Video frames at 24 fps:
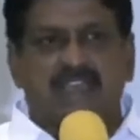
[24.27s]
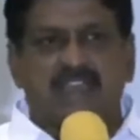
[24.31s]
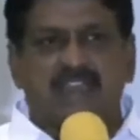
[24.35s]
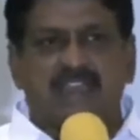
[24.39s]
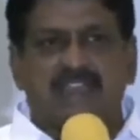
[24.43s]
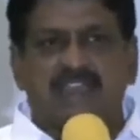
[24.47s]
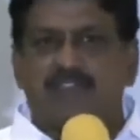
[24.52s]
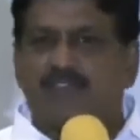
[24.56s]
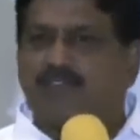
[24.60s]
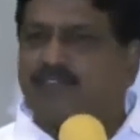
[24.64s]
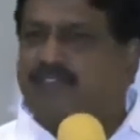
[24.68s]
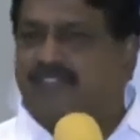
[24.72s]

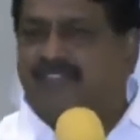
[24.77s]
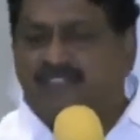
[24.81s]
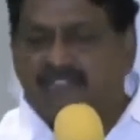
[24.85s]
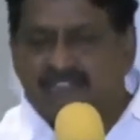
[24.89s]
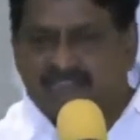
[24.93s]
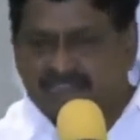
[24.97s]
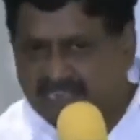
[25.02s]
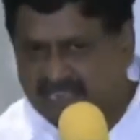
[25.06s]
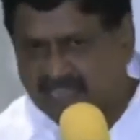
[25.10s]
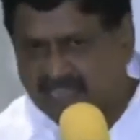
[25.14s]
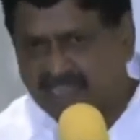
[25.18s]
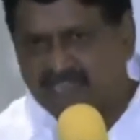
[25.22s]
అడగలేడు
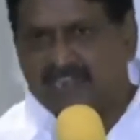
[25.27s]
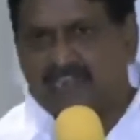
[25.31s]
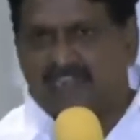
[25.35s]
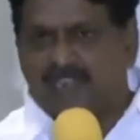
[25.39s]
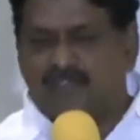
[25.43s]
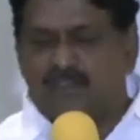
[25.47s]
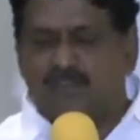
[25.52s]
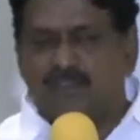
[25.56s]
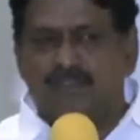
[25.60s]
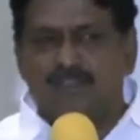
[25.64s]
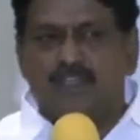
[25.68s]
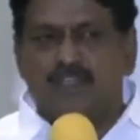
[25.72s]
ఈడీని e
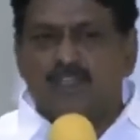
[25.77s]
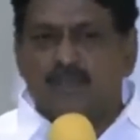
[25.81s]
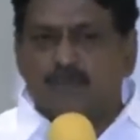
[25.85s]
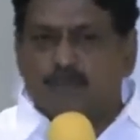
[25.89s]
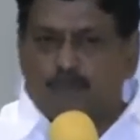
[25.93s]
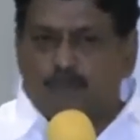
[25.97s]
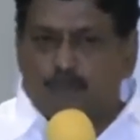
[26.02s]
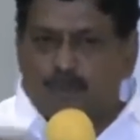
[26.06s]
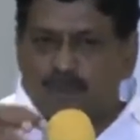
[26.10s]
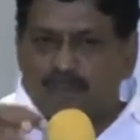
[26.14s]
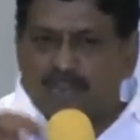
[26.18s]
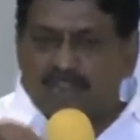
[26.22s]
అడగలేడు
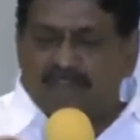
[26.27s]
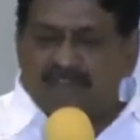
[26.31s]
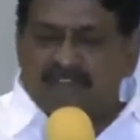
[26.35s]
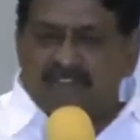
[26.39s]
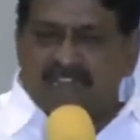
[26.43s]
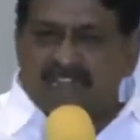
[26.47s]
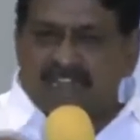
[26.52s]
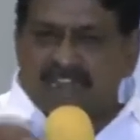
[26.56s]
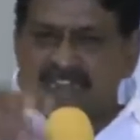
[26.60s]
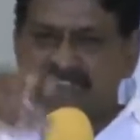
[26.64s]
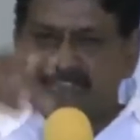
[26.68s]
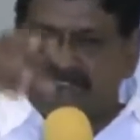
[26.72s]

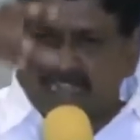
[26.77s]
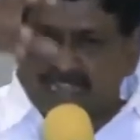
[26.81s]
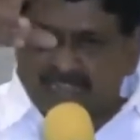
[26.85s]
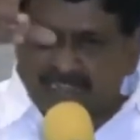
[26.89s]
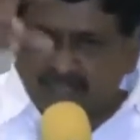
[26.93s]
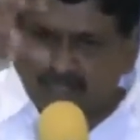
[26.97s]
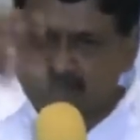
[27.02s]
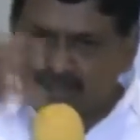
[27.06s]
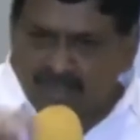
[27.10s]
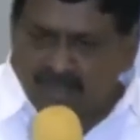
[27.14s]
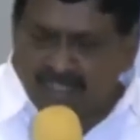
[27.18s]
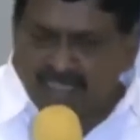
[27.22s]
పోలవరాన్ని
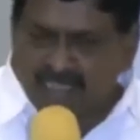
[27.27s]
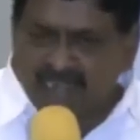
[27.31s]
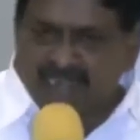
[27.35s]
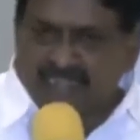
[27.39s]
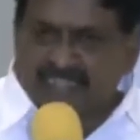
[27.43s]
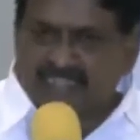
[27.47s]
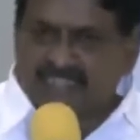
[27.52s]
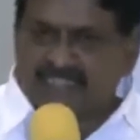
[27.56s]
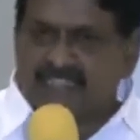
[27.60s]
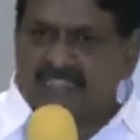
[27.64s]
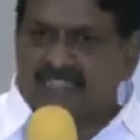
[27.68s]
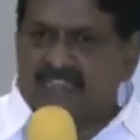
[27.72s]
అడ్డగోలుగా
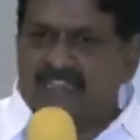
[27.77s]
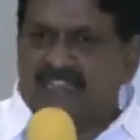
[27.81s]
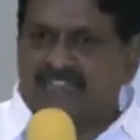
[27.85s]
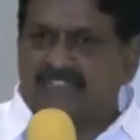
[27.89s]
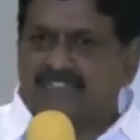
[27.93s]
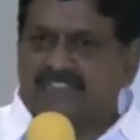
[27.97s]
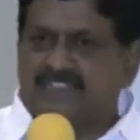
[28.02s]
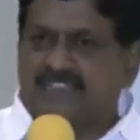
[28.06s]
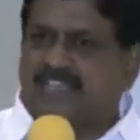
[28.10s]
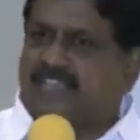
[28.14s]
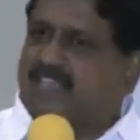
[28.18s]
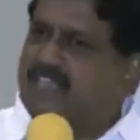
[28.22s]
నష్టం
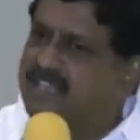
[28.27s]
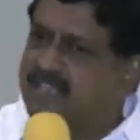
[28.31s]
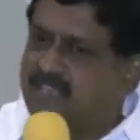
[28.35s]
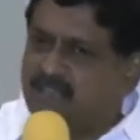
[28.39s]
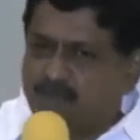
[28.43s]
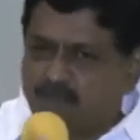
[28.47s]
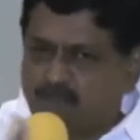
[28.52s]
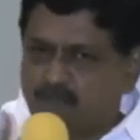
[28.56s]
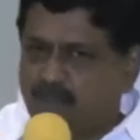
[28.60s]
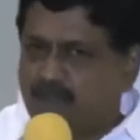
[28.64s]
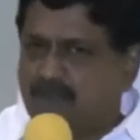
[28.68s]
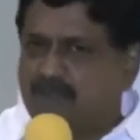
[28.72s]
కలిగిస్తే
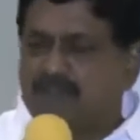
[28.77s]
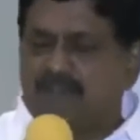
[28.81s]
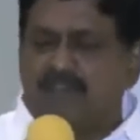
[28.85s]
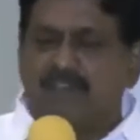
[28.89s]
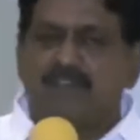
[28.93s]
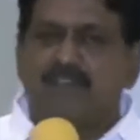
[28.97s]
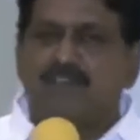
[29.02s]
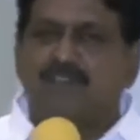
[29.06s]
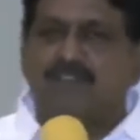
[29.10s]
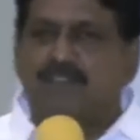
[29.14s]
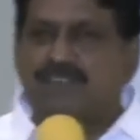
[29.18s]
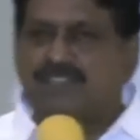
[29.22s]

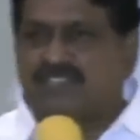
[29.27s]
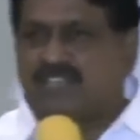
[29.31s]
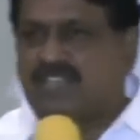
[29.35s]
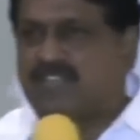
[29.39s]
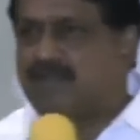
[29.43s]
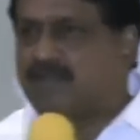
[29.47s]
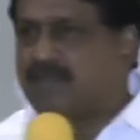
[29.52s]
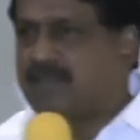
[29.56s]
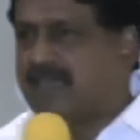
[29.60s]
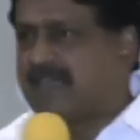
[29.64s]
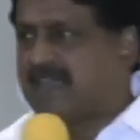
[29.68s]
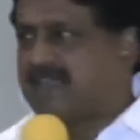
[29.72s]
పోలవరం గురించి
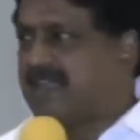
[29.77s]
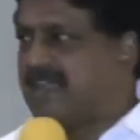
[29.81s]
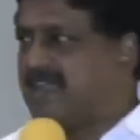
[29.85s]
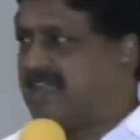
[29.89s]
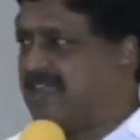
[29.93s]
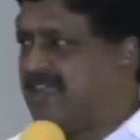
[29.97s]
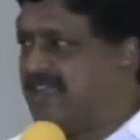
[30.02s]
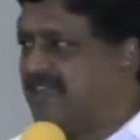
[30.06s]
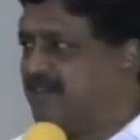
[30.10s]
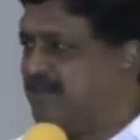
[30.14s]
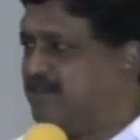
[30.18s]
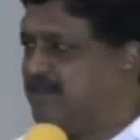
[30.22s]
ఆయన
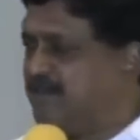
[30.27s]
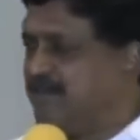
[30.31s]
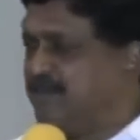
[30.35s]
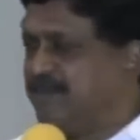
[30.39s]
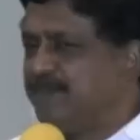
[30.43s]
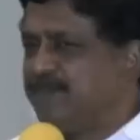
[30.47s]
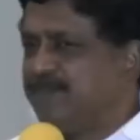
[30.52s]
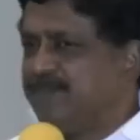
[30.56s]
మాట్లాడలేడు